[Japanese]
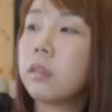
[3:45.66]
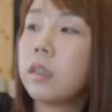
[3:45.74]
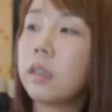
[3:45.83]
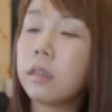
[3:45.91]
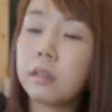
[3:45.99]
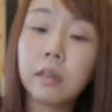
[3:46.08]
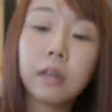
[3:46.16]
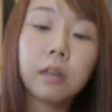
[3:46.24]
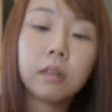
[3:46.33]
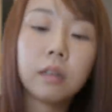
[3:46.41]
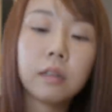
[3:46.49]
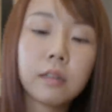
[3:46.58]
なんか
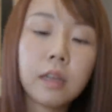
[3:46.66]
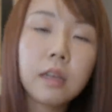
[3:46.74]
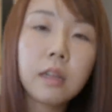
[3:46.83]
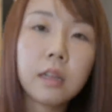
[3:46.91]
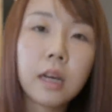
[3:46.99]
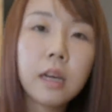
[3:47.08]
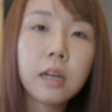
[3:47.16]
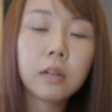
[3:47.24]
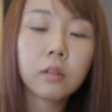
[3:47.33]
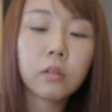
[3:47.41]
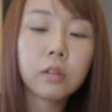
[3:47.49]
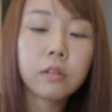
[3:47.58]
さ、なんか最近
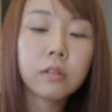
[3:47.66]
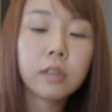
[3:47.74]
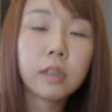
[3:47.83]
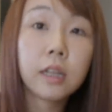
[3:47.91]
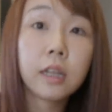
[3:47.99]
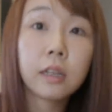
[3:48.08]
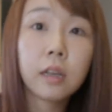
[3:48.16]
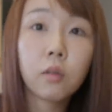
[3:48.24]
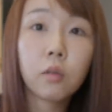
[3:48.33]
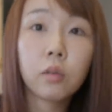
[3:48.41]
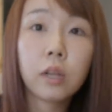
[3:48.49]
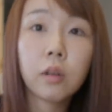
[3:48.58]
ダイエットについて
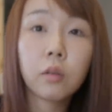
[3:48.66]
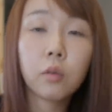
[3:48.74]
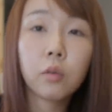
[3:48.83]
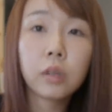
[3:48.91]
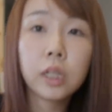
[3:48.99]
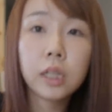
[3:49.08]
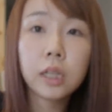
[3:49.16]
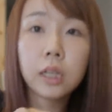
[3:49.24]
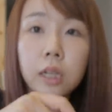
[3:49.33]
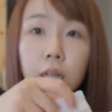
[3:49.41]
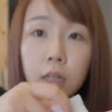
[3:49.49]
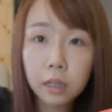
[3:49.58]
結構論理
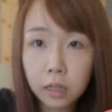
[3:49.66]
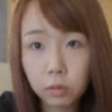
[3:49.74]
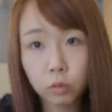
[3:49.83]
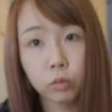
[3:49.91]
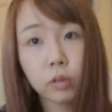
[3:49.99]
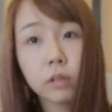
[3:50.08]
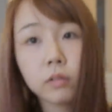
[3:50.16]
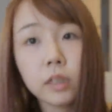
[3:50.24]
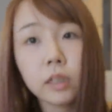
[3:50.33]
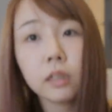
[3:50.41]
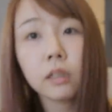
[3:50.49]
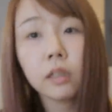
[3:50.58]
的に考えることが
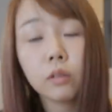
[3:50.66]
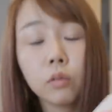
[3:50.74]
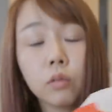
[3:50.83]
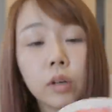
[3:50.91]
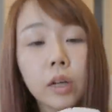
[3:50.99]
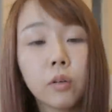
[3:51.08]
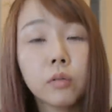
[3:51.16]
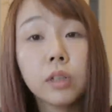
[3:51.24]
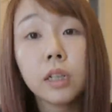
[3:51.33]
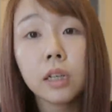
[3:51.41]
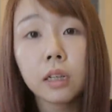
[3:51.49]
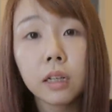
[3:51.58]
増えたんだけど、え、論
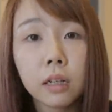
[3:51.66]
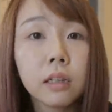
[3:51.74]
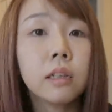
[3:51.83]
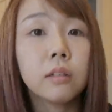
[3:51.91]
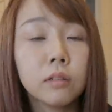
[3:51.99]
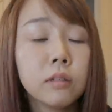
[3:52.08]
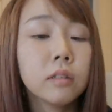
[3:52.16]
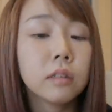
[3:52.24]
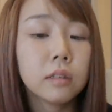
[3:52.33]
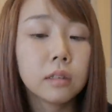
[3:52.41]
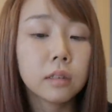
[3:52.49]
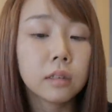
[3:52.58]
理的って合ってる
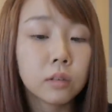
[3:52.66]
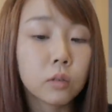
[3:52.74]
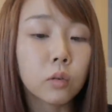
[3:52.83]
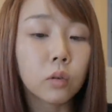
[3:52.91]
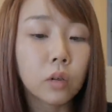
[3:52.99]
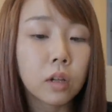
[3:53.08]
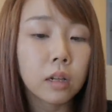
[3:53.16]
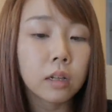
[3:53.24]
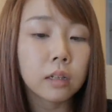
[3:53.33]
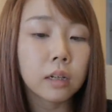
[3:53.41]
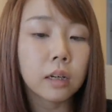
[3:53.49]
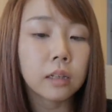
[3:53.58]
そ
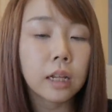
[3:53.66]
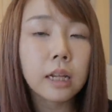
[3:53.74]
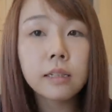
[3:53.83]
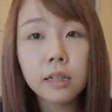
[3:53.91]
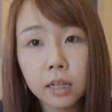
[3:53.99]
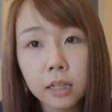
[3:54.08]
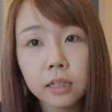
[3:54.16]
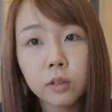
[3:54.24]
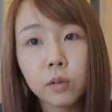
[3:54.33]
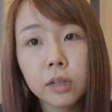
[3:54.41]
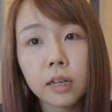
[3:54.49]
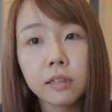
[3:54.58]
う。なんかなぜ
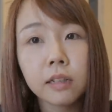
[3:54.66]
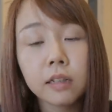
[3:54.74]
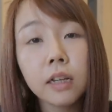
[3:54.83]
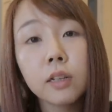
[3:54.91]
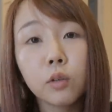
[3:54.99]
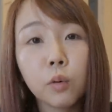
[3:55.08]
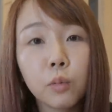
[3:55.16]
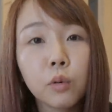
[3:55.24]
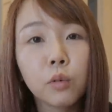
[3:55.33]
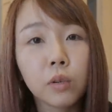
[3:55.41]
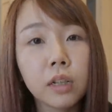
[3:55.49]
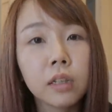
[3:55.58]
人は痩せたいと
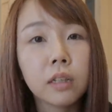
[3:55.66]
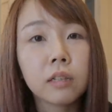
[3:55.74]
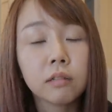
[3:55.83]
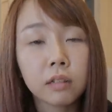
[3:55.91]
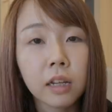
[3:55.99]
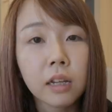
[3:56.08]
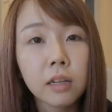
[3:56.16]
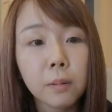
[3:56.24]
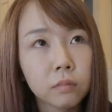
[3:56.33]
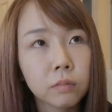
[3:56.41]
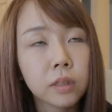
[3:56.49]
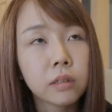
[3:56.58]
思うのかっていうね。
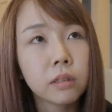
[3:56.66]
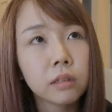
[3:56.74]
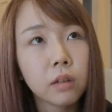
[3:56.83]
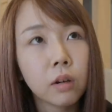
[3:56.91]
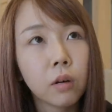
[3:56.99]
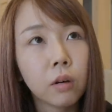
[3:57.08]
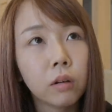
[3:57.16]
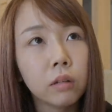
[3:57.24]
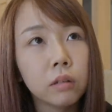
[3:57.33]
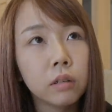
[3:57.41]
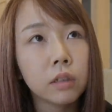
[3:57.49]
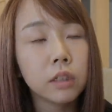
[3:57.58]
別にさ、
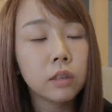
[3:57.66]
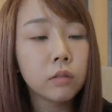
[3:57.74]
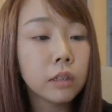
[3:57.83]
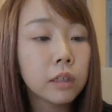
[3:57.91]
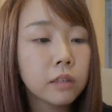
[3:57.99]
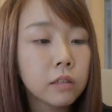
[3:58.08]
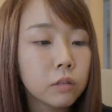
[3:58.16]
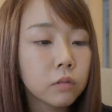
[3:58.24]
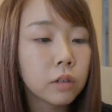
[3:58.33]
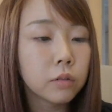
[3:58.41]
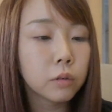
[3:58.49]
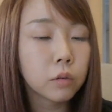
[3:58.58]
なんか人が痩せ
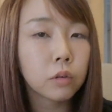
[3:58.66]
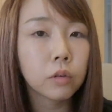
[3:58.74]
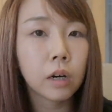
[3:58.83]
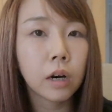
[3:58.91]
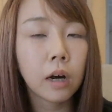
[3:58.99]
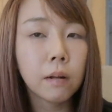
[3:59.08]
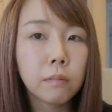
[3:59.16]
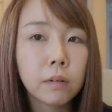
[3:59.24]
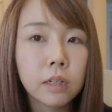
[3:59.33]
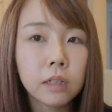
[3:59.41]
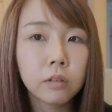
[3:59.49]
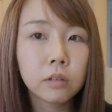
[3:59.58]
ようが太ろうがあん
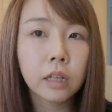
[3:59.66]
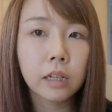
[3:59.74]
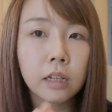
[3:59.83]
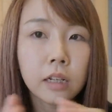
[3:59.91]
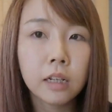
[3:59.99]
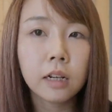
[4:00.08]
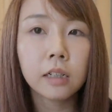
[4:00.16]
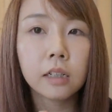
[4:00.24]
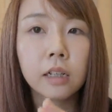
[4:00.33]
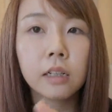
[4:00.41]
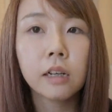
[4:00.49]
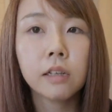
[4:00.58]
まり他人に
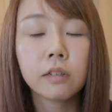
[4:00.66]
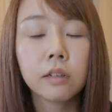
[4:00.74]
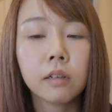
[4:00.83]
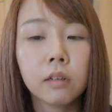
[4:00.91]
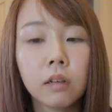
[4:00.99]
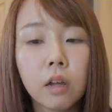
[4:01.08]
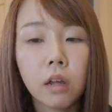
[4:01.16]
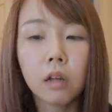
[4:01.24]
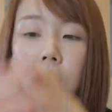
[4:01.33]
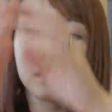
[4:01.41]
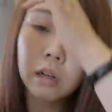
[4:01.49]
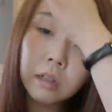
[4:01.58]
関係ないじゃん。
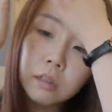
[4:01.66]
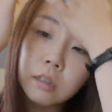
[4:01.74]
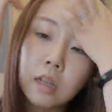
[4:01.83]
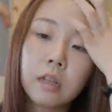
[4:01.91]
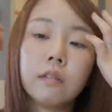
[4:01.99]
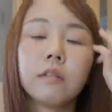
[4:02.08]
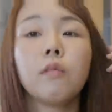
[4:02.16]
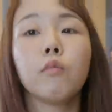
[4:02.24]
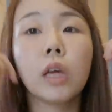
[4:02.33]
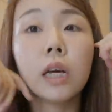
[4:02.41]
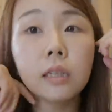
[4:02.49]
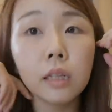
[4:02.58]
なんでしか
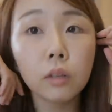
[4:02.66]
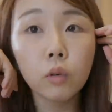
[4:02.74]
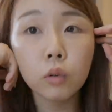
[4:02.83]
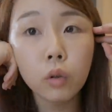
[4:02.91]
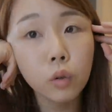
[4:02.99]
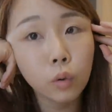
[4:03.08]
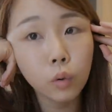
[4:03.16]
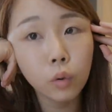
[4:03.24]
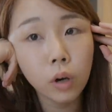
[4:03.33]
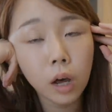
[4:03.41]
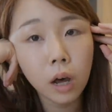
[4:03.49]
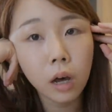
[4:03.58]
も痩せることの
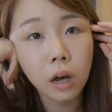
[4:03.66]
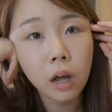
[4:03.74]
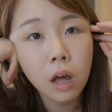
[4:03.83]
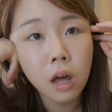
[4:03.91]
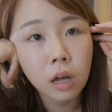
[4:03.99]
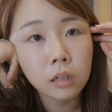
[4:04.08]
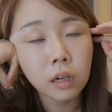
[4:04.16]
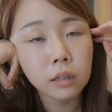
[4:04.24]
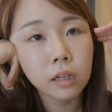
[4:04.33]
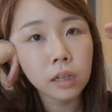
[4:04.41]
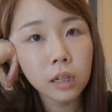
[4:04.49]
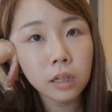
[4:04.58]
方がなん
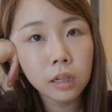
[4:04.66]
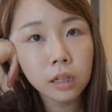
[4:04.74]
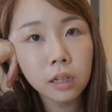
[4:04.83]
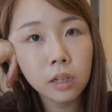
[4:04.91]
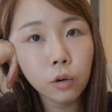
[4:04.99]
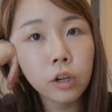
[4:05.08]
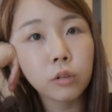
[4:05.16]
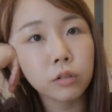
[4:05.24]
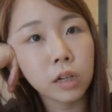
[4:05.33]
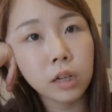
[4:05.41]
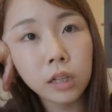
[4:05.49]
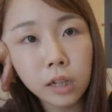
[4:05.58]
か世間的に良い
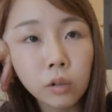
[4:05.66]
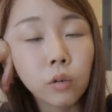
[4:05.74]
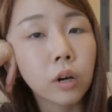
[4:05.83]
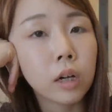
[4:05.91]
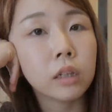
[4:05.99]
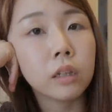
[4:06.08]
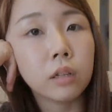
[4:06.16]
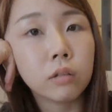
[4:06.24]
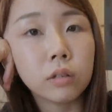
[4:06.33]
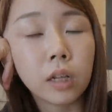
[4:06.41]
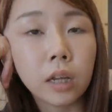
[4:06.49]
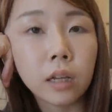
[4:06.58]
とされてるのかって
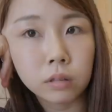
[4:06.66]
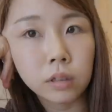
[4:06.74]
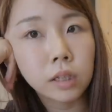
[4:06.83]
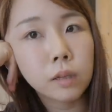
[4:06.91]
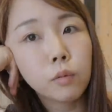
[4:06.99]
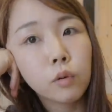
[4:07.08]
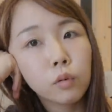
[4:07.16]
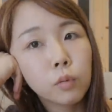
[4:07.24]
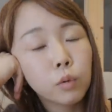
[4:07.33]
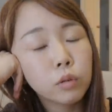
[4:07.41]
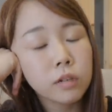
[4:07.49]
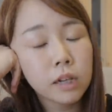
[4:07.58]
いうね、疑問
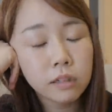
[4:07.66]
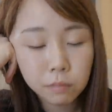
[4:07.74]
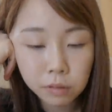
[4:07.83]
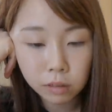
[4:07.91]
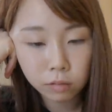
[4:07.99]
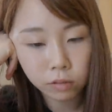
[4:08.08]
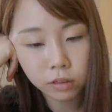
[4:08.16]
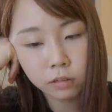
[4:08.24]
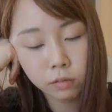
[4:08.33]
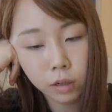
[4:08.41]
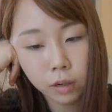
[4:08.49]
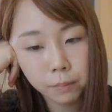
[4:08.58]
を持ち始めたの、
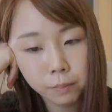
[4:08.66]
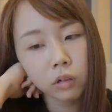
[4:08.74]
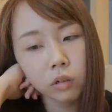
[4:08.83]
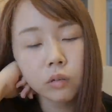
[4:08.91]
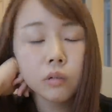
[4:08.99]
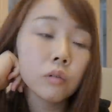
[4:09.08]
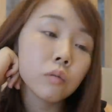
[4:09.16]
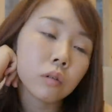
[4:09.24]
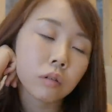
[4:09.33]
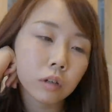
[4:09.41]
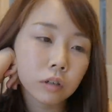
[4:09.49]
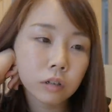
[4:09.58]
私は。え、なんでそん
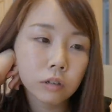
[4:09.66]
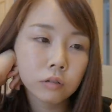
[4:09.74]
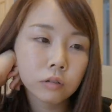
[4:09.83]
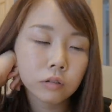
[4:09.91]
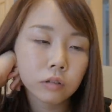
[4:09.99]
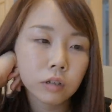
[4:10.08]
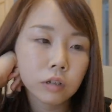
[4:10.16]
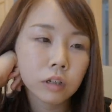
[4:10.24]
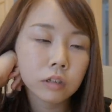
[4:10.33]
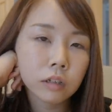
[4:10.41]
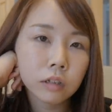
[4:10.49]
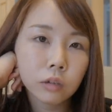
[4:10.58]
な痩せる、
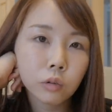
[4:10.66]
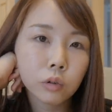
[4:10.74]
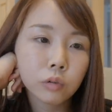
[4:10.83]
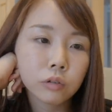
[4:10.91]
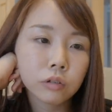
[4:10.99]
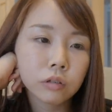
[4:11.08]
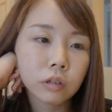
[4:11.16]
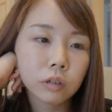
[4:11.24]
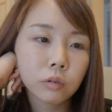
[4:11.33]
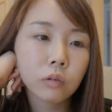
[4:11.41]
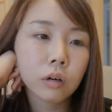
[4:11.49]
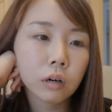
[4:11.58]
痩せて努力した
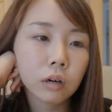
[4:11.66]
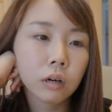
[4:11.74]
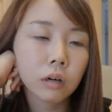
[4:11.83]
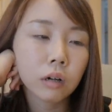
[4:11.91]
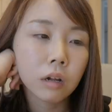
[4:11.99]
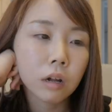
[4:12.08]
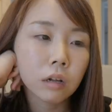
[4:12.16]
人が、